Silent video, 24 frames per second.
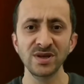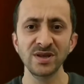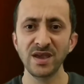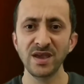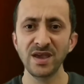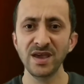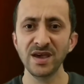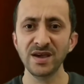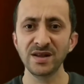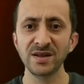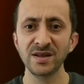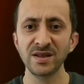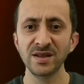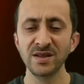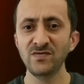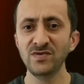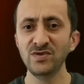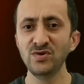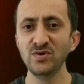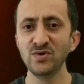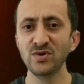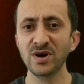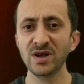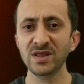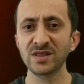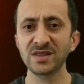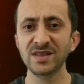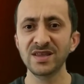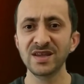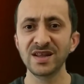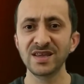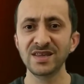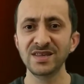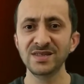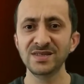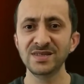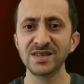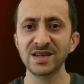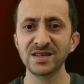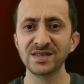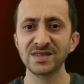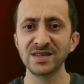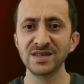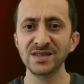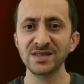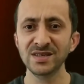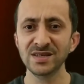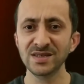Eğer videoyu atlayarak
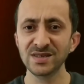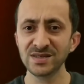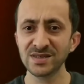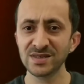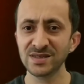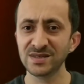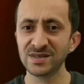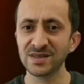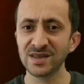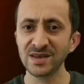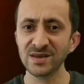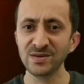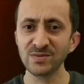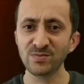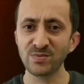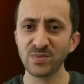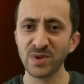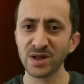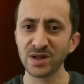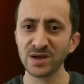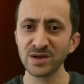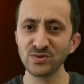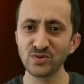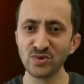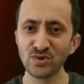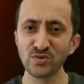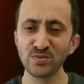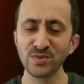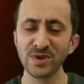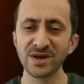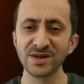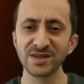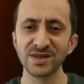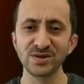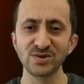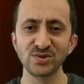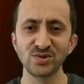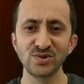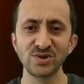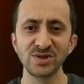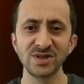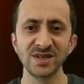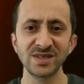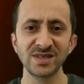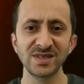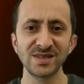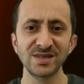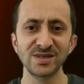izlerseniz siz de bana yorumlardan
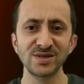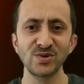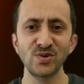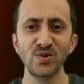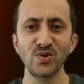soracaksınız.